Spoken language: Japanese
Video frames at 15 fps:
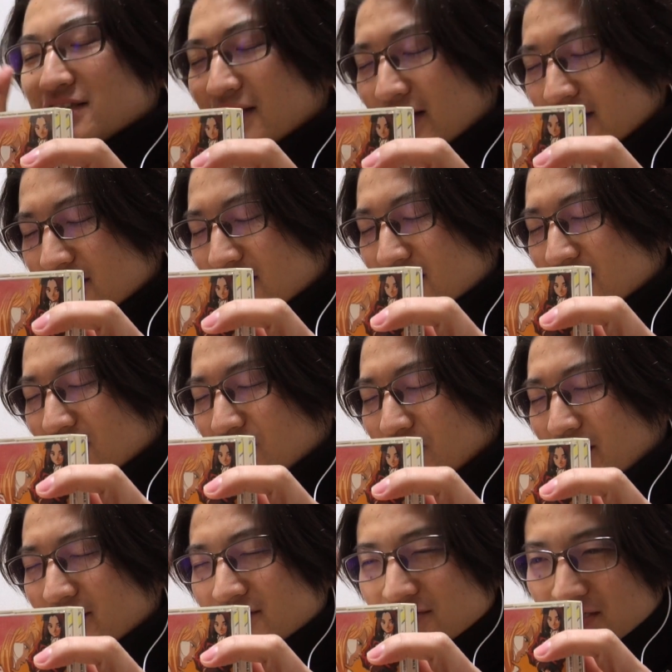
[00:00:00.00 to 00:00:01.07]
ギレン
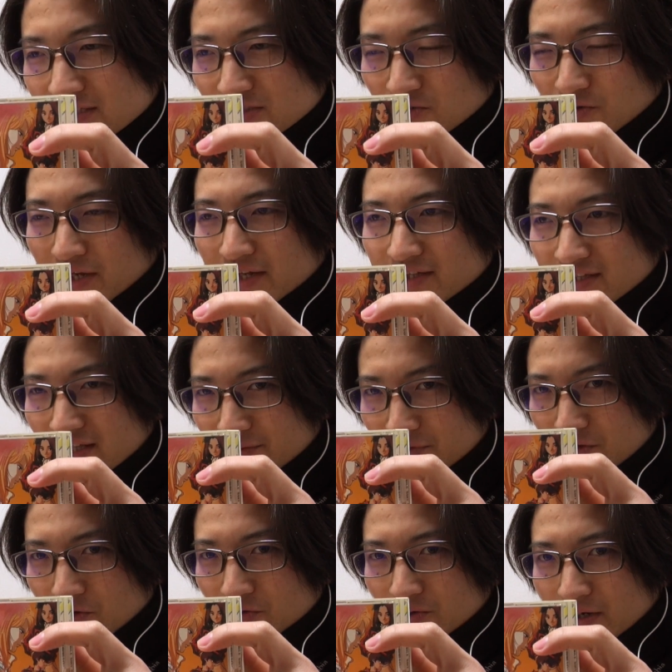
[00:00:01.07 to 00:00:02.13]
の演説をやって
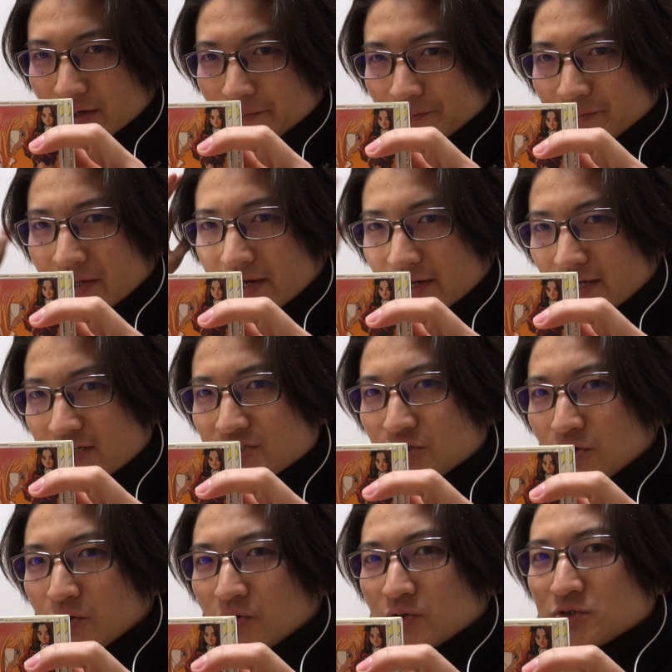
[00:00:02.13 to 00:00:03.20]
みようとか
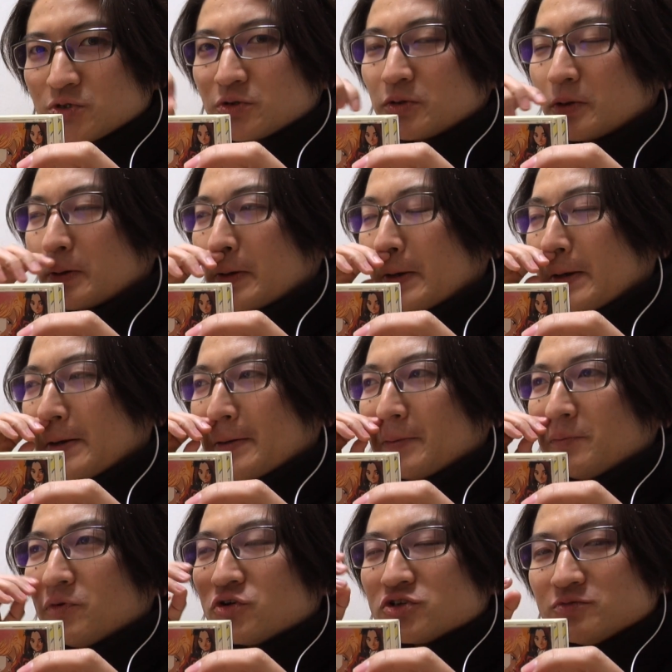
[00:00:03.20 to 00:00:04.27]
ナレーションをちょっと
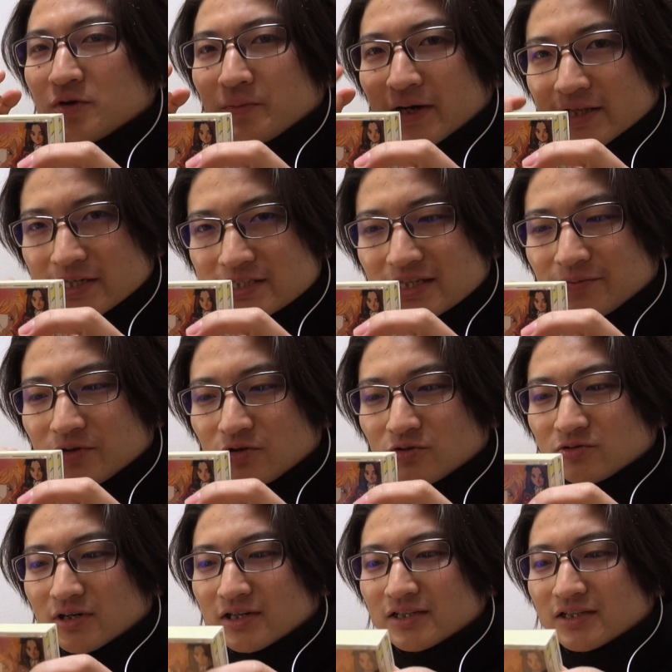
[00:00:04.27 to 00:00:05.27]
僕も真似してみようと